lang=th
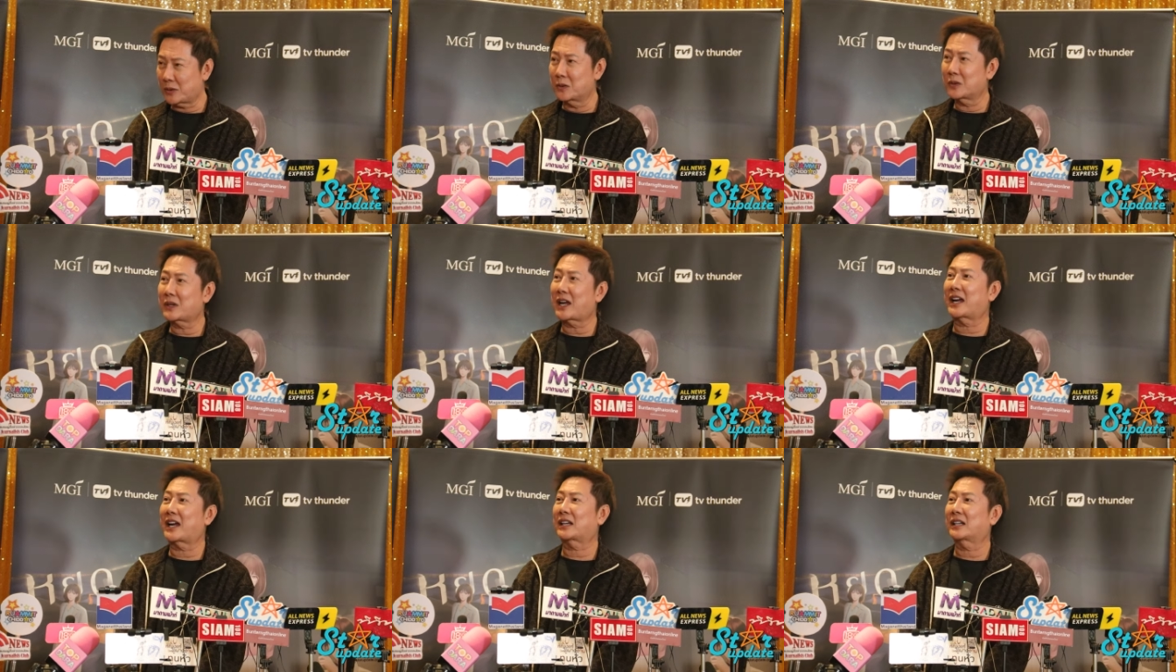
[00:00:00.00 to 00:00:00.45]
คู่
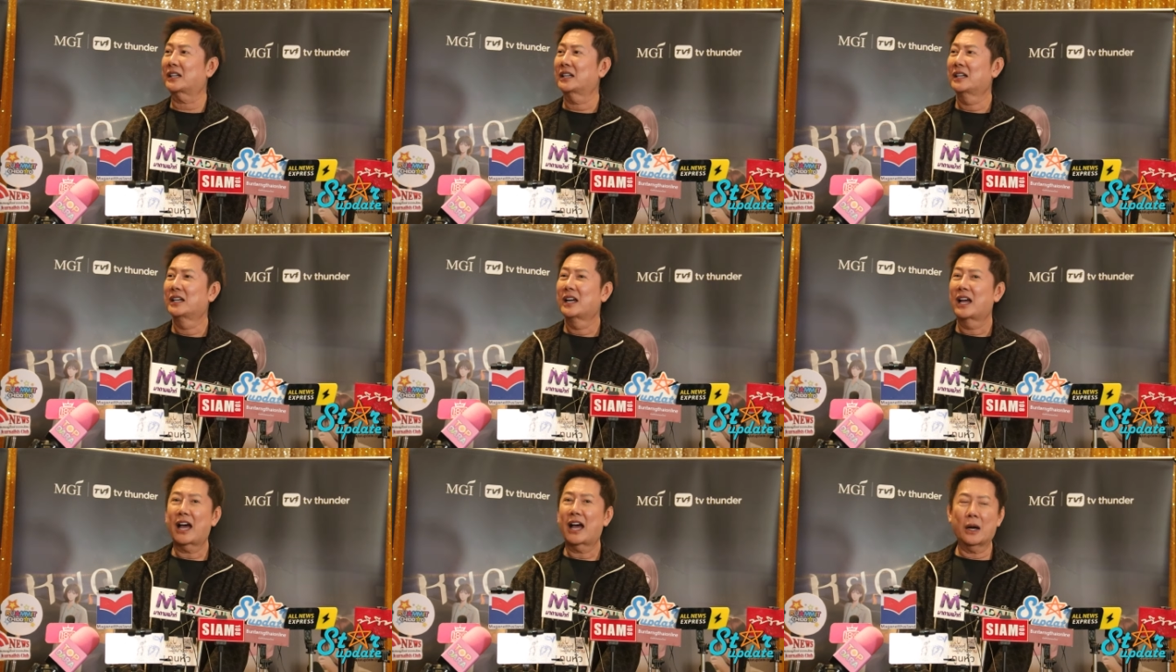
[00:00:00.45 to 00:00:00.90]
แข่ง
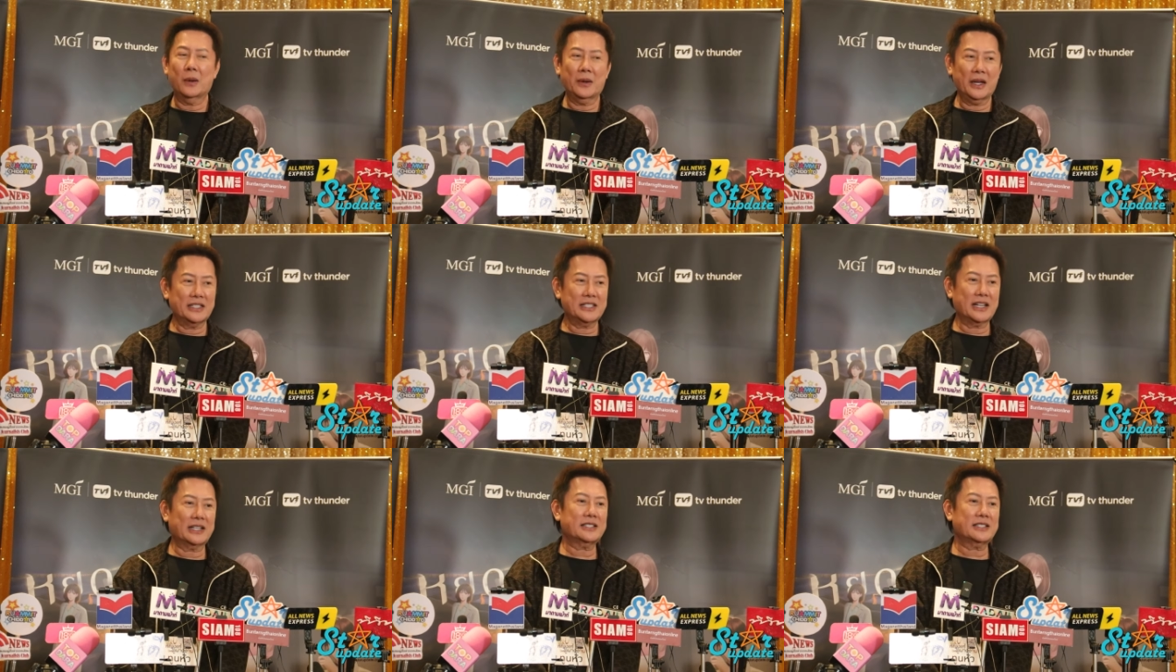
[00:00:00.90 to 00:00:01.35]
เอา
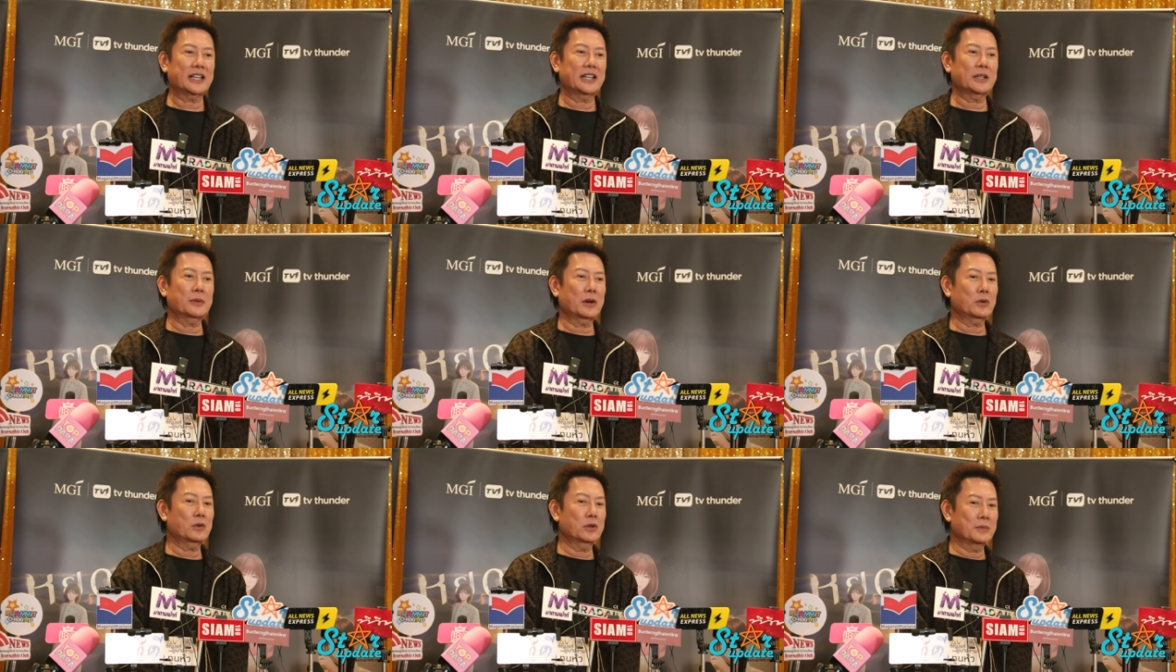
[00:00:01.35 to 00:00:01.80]
ให้ชัดเจ
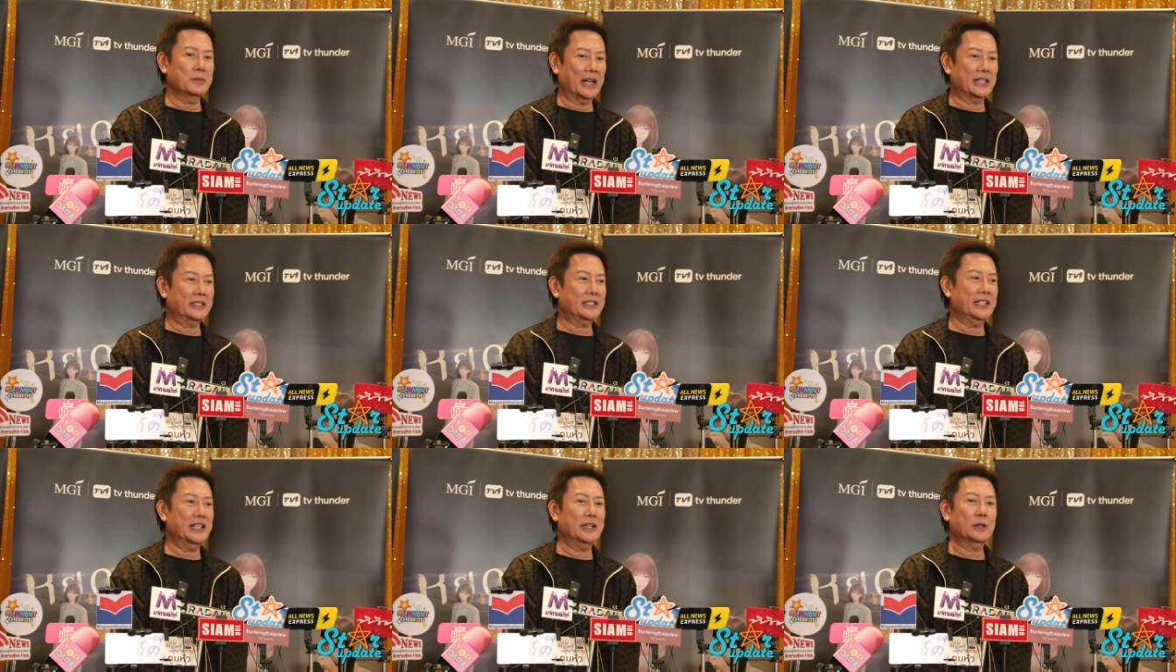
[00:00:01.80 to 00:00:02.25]
นว่าคุณมา
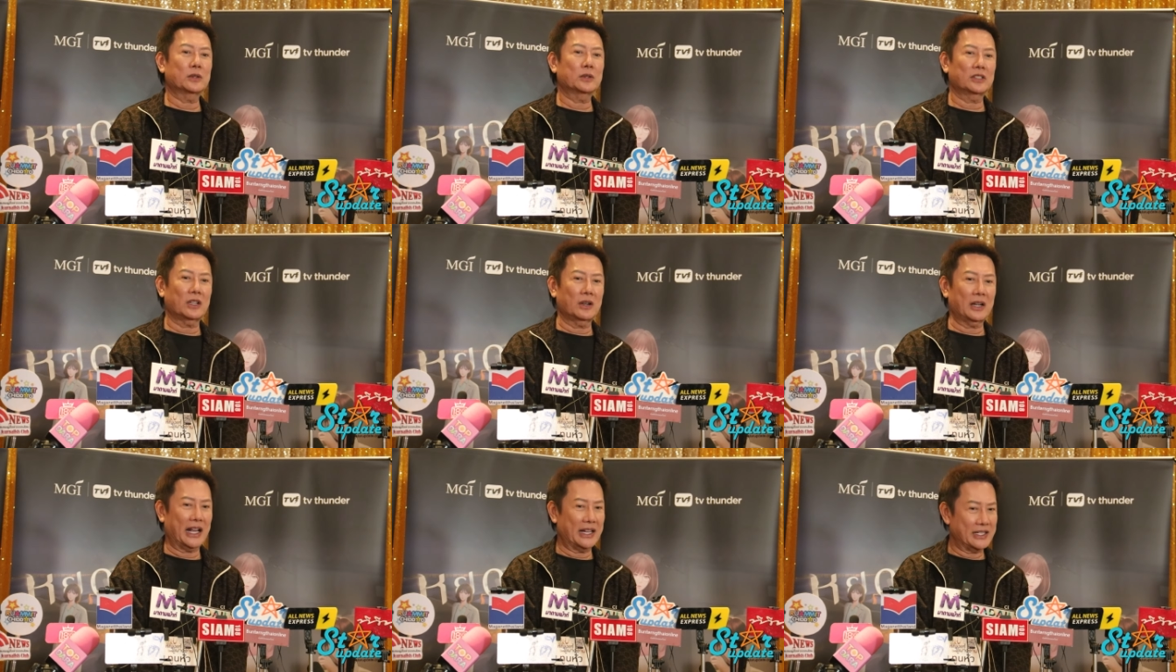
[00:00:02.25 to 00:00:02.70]
ที่นี่คุณ
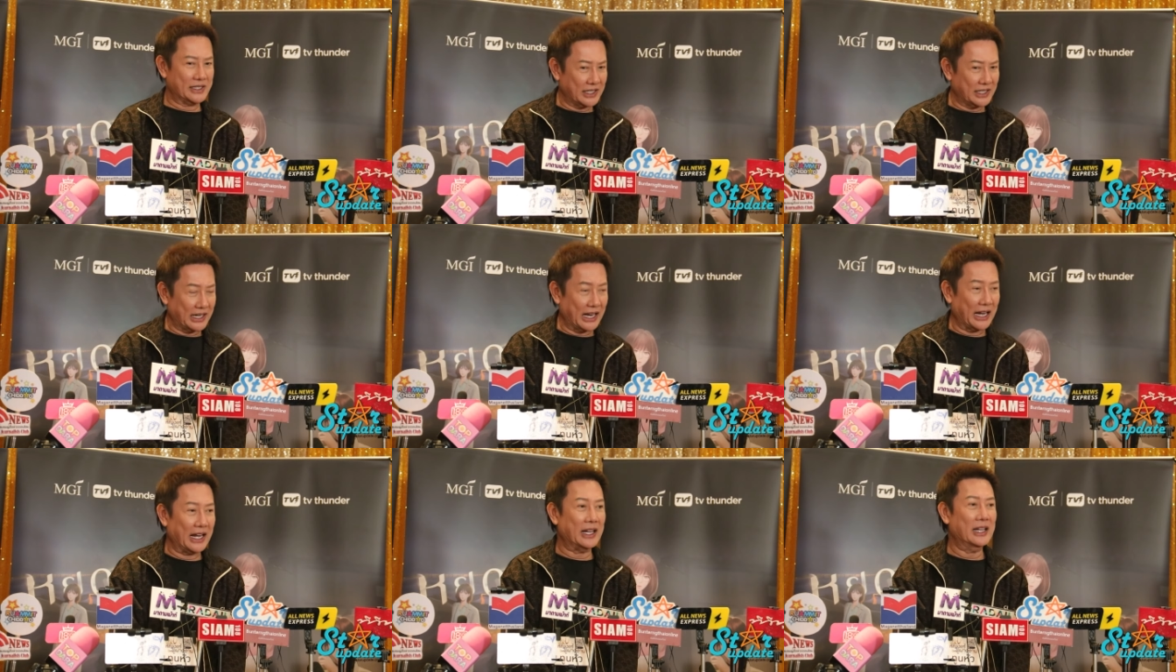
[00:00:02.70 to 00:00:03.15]
ต้องการช
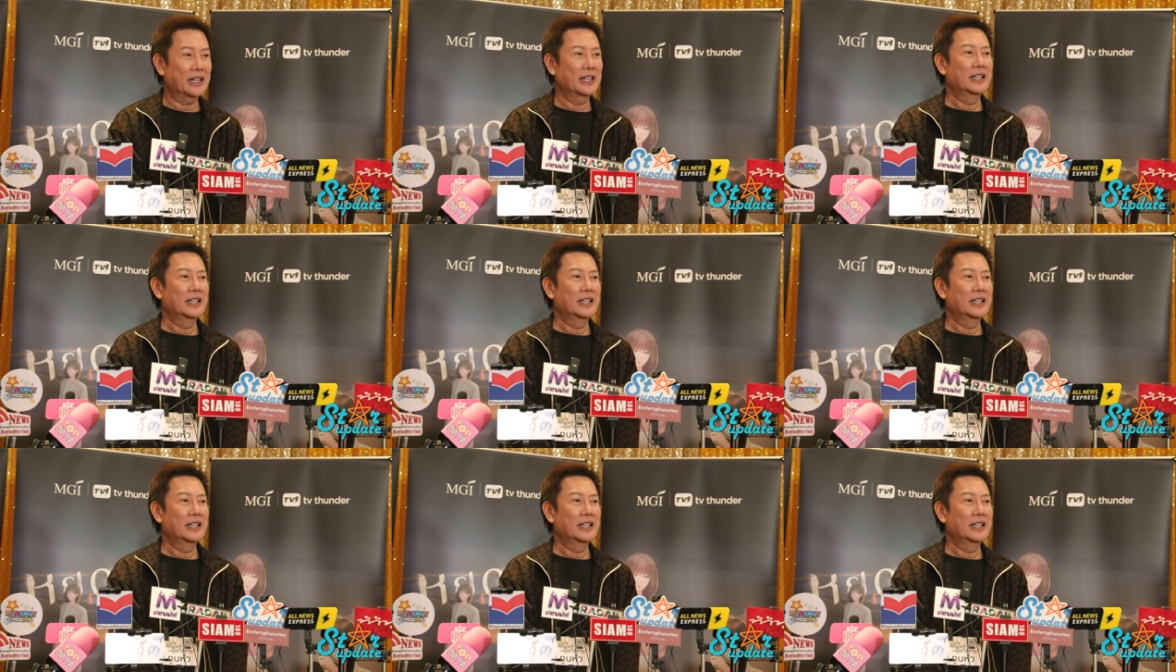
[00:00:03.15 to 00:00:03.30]
นะ